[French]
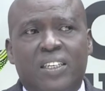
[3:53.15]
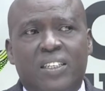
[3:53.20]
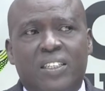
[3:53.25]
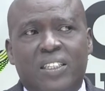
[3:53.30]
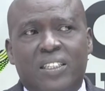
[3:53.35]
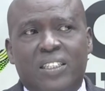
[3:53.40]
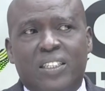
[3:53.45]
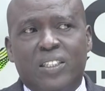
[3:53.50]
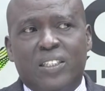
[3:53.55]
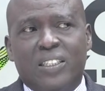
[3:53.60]

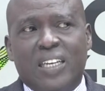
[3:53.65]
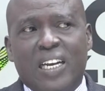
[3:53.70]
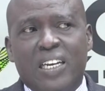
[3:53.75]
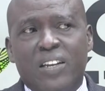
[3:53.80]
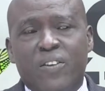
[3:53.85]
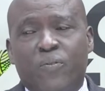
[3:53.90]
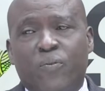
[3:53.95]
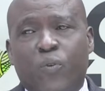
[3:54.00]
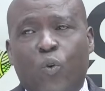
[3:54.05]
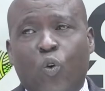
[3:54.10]
et
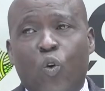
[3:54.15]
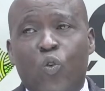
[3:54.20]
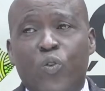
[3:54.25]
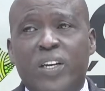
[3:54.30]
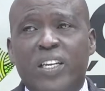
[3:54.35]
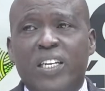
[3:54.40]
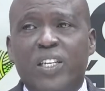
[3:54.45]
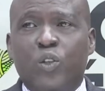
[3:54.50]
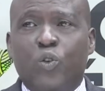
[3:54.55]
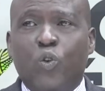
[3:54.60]
d'aller
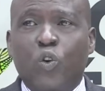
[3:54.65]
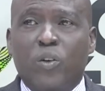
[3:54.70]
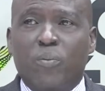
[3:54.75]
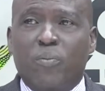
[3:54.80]
conquérir d'autres